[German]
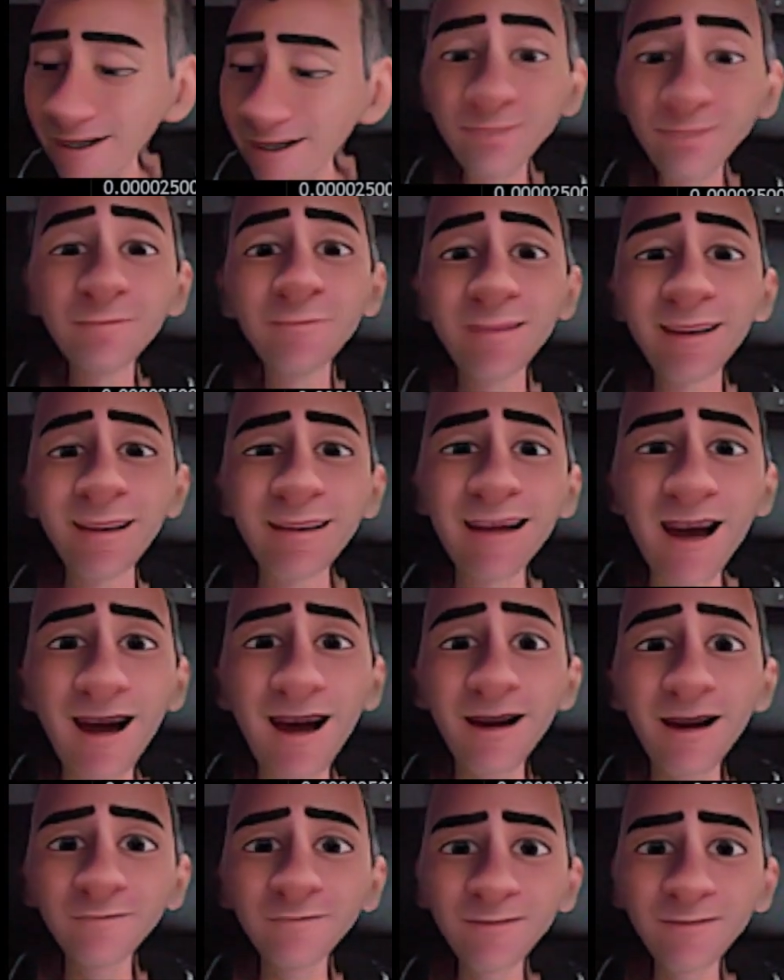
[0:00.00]
Ja, wir
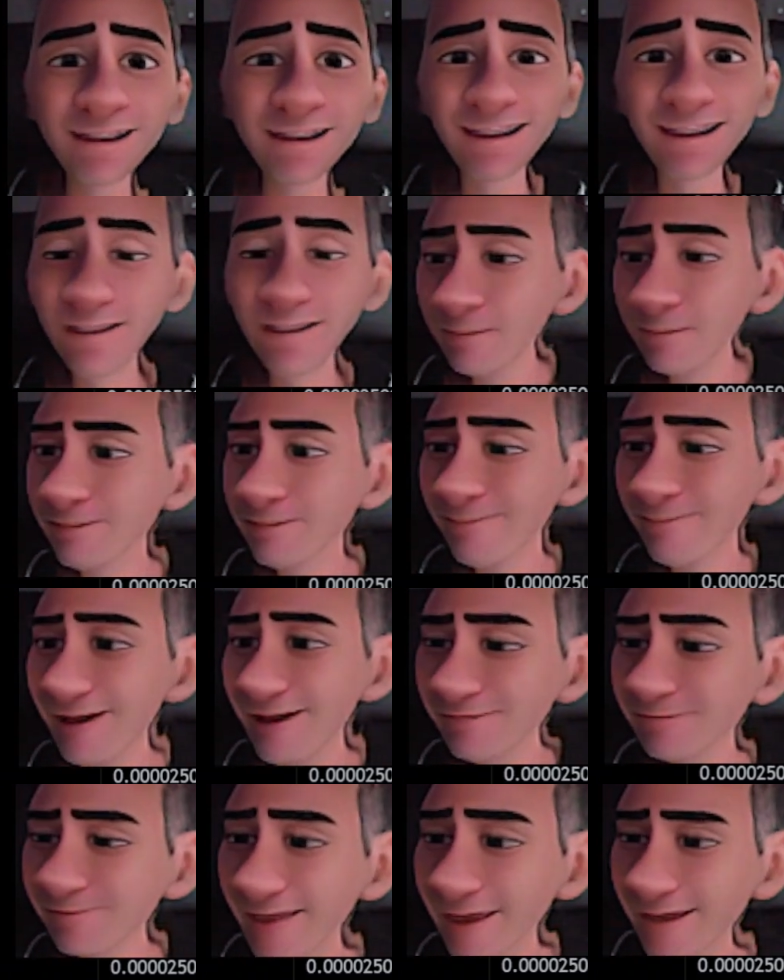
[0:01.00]
sind
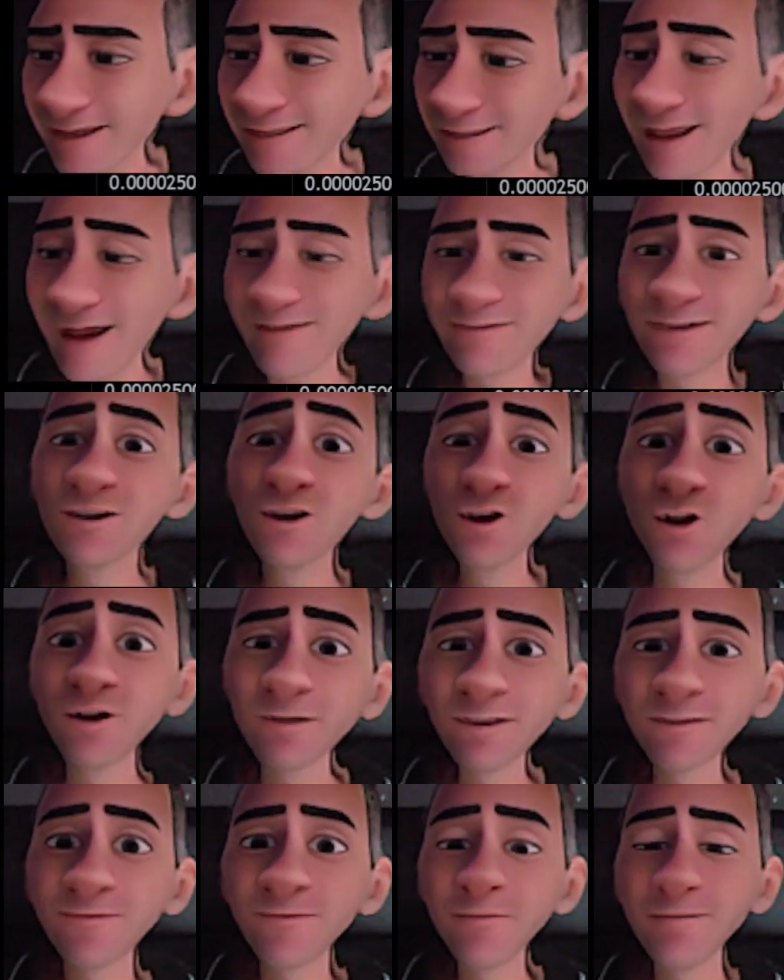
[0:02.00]
perfekt, aber sowas von
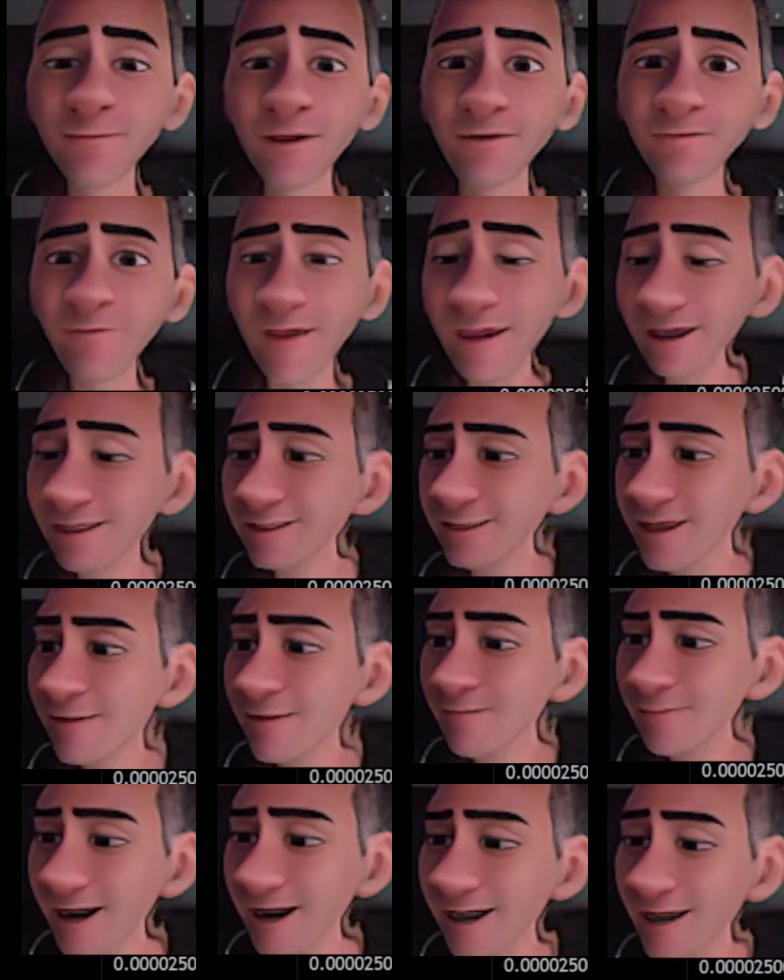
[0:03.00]
perfekt hier mal
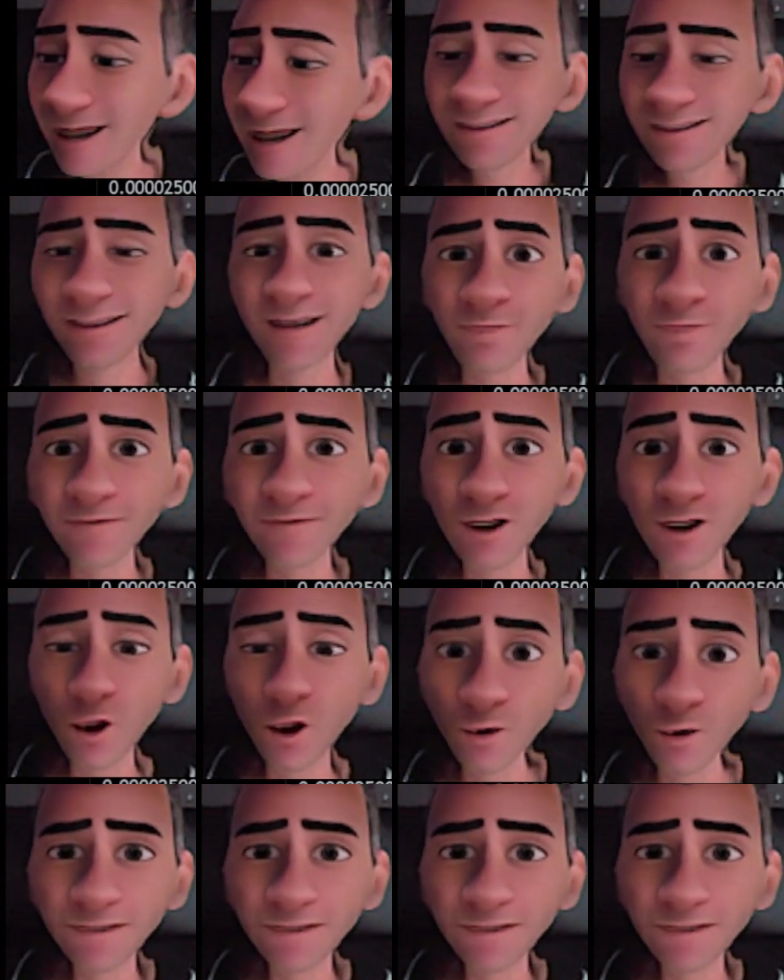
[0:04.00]
draufgestoßen.